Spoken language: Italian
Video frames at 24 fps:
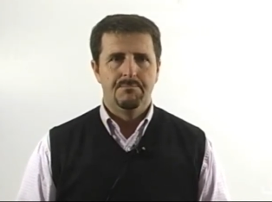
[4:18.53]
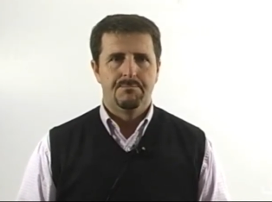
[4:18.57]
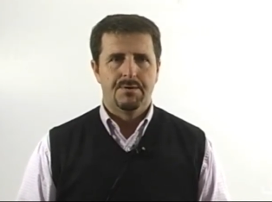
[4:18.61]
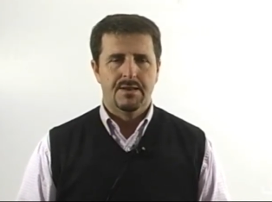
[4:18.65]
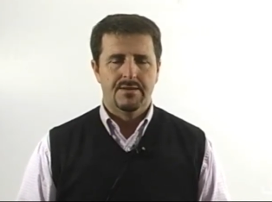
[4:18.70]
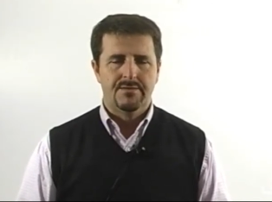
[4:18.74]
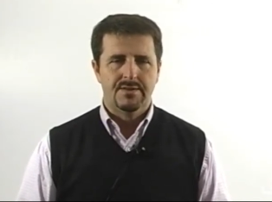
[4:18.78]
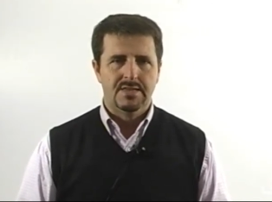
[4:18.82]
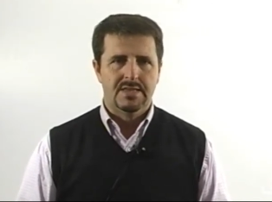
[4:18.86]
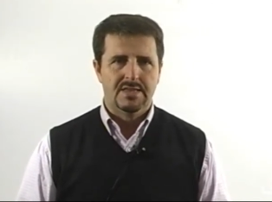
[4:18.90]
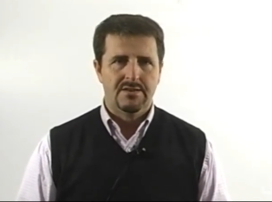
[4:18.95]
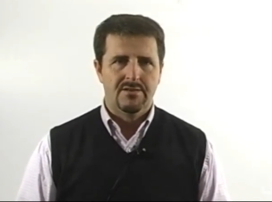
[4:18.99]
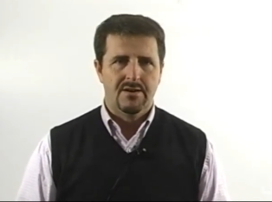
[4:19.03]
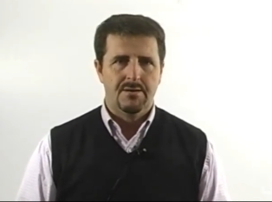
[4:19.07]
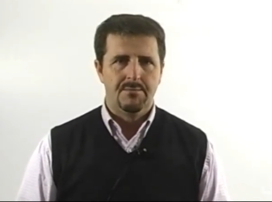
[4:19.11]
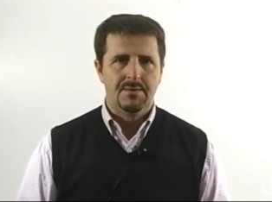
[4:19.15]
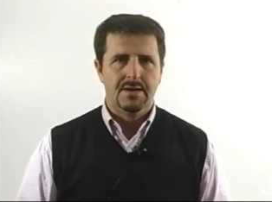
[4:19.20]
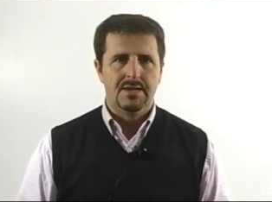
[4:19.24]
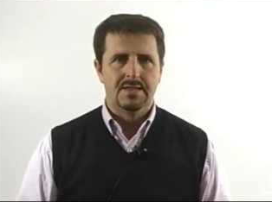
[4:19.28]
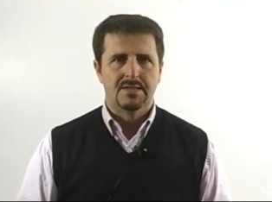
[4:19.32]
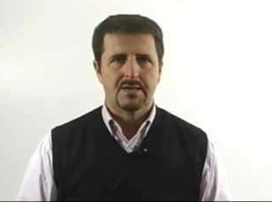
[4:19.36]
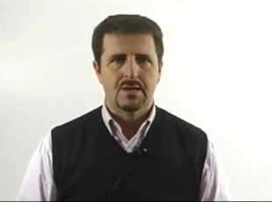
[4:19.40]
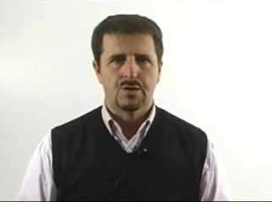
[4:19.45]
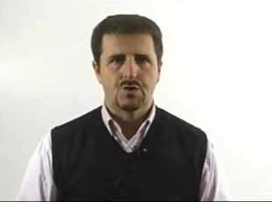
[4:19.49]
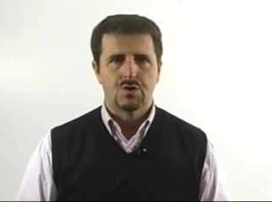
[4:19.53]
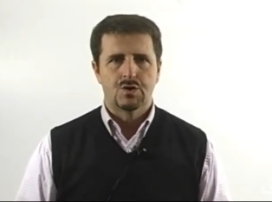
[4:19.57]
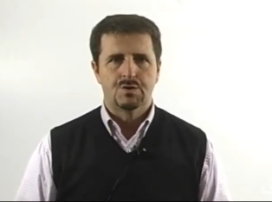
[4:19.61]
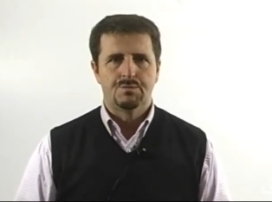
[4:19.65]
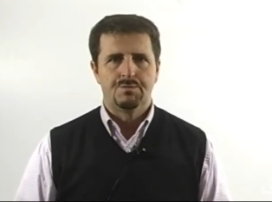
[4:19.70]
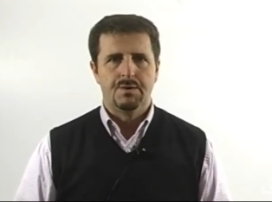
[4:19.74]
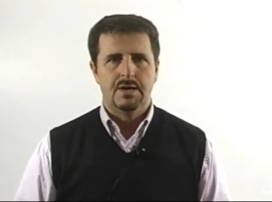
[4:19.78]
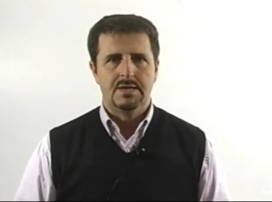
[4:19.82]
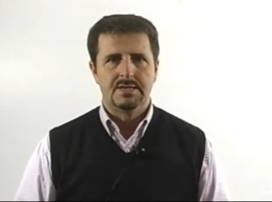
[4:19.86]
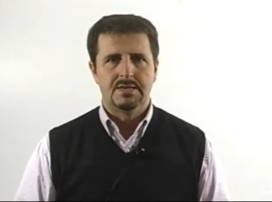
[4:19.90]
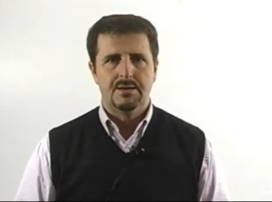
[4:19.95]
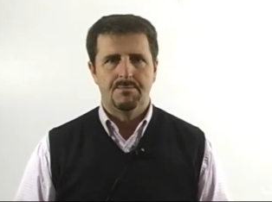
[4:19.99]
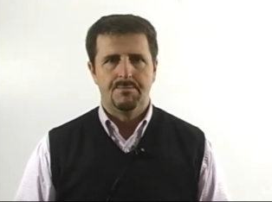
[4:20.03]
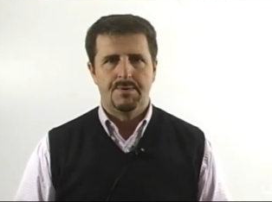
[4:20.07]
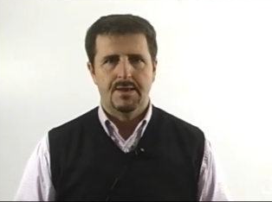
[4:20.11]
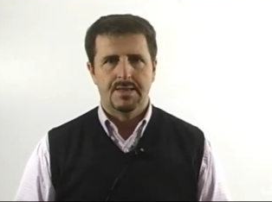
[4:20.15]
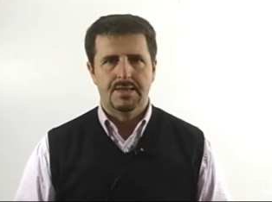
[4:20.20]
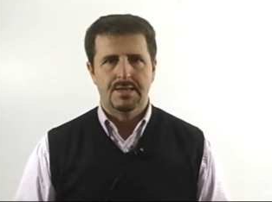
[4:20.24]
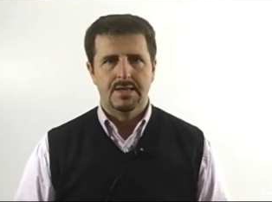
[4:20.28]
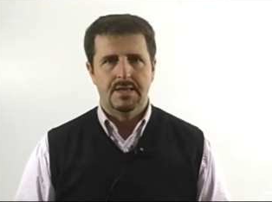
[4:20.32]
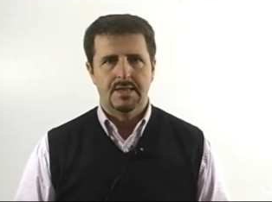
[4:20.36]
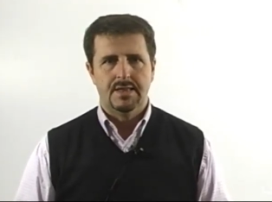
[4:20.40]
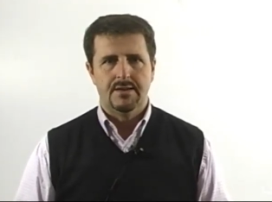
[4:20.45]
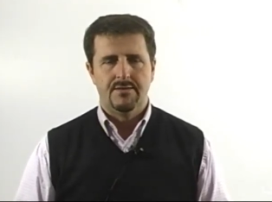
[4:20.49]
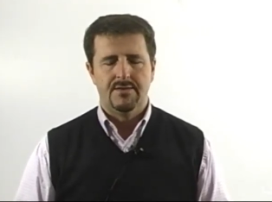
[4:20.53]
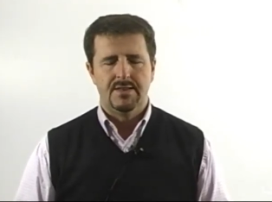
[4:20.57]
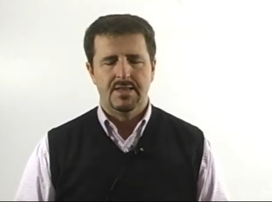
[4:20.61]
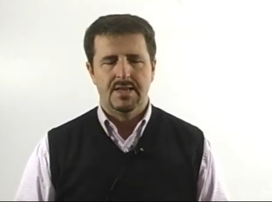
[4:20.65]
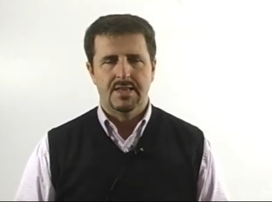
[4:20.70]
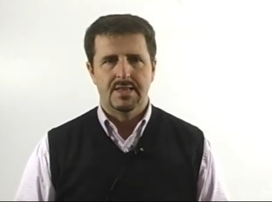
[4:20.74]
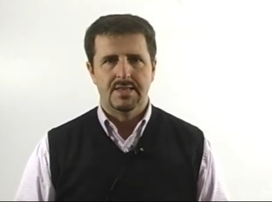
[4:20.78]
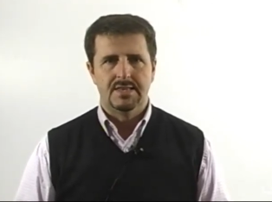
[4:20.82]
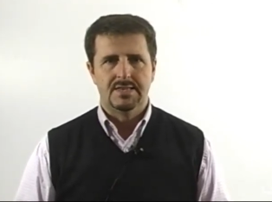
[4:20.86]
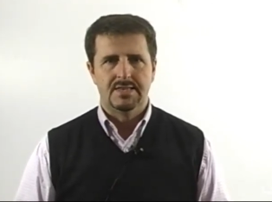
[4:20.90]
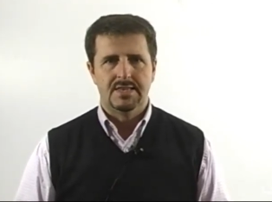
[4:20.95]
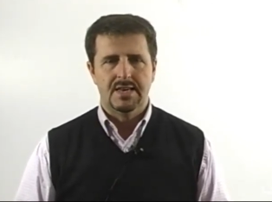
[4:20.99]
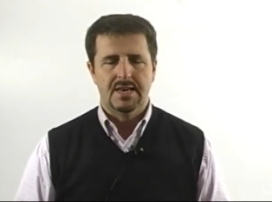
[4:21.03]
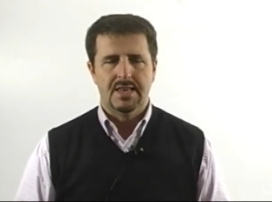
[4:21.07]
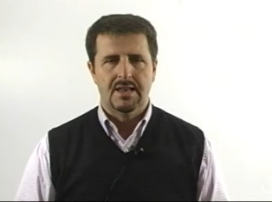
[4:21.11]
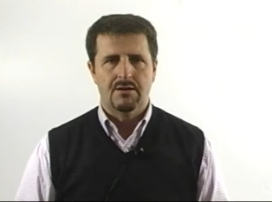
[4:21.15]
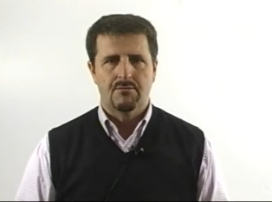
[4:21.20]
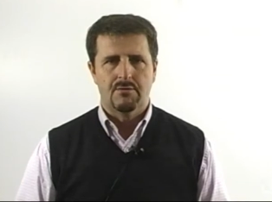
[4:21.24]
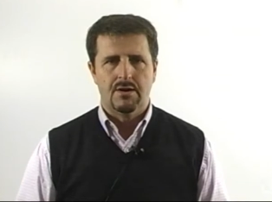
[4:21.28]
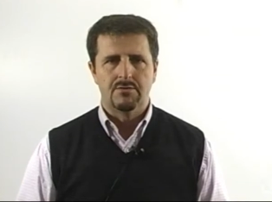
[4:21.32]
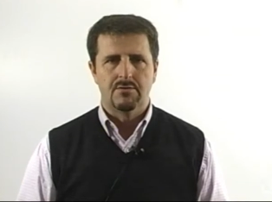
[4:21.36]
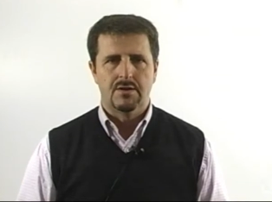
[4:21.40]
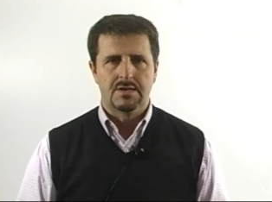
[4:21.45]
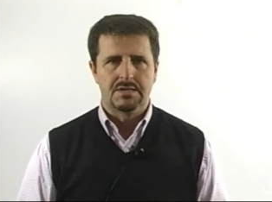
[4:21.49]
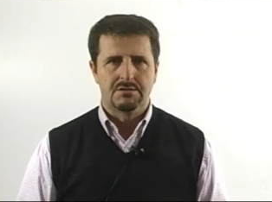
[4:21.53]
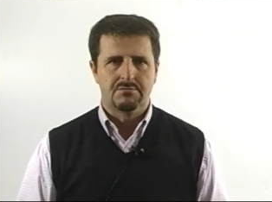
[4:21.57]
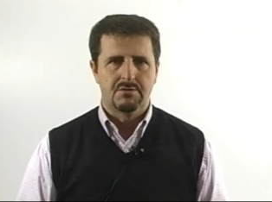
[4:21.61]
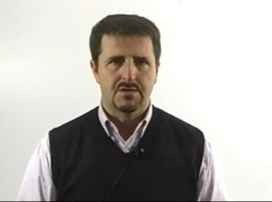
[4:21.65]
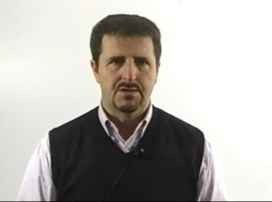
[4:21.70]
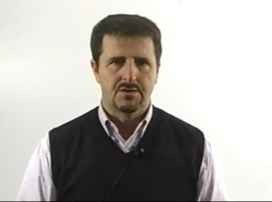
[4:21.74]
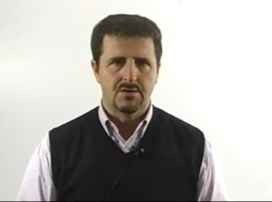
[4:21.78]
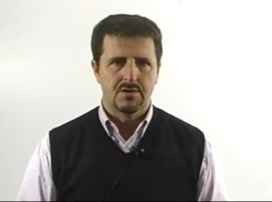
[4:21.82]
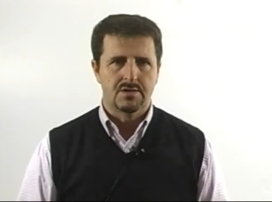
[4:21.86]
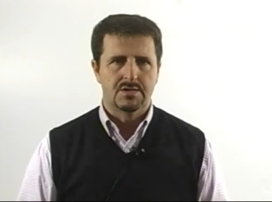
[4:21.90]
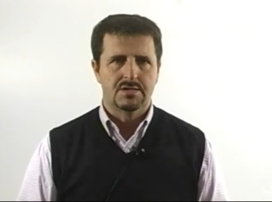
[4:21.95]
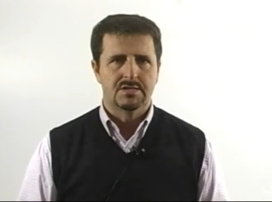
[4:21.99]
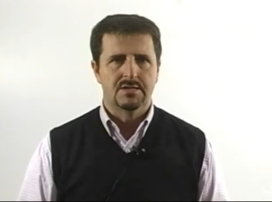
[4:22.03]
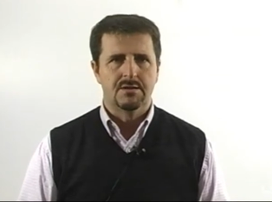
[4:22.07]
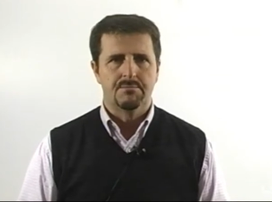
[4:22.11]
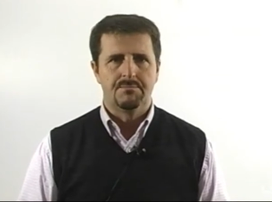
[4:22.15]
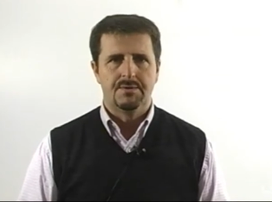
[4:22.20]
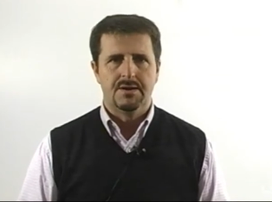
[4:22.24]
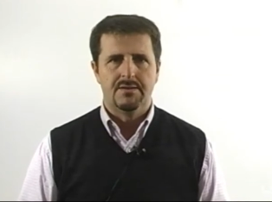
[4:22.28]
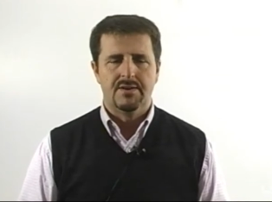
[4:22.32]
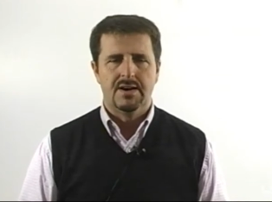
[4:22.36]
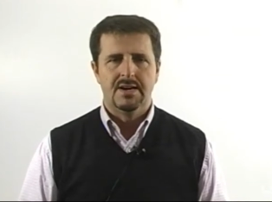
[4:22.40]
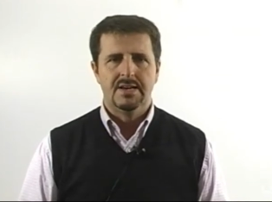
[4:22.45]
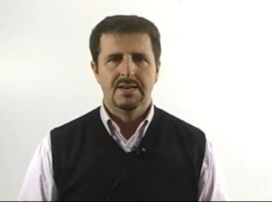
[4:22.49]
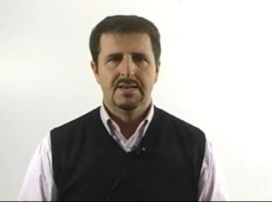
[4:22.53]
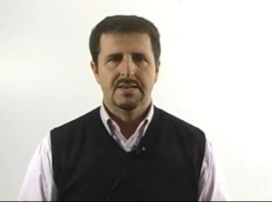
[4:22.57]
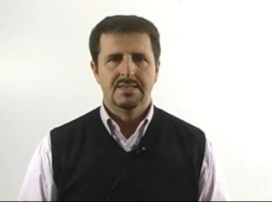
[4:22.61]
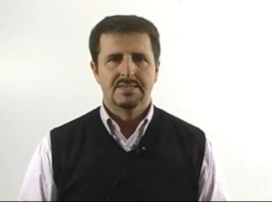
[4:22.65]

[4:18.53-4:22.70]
preventivamente sospesi a partire da venerdì sera quando la situazione si sapeva